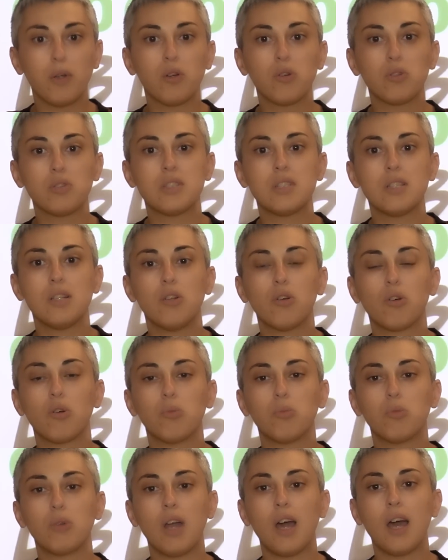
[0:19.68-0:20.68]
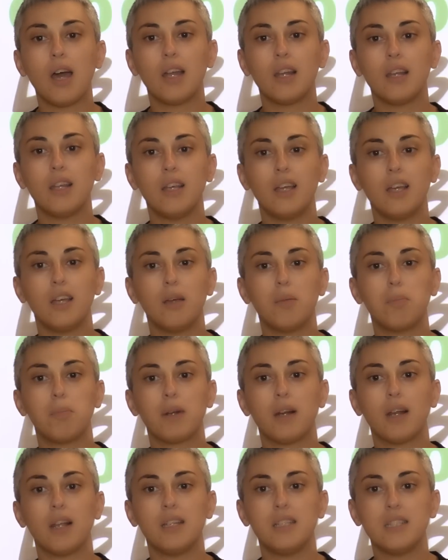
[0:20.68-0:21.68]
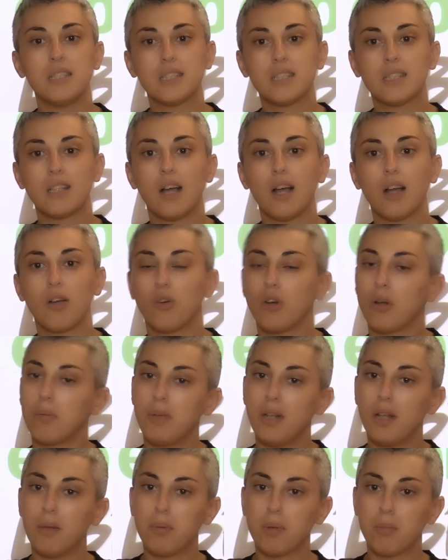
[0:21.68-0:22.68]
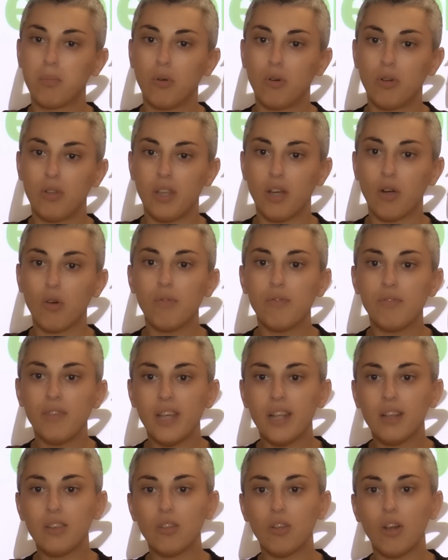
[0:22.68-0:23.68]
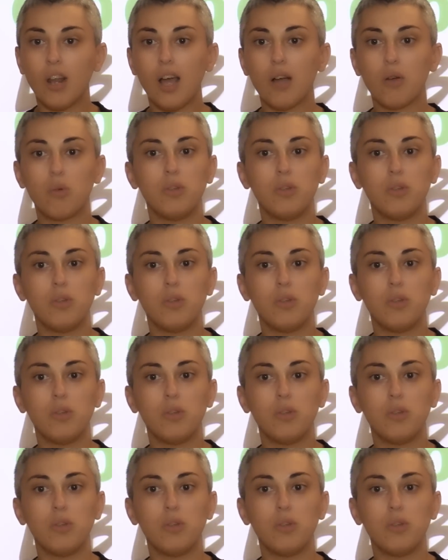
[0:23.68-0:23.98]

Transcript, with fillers: in consiglio comunale per la lista con Amelia per Bologna con Vendola,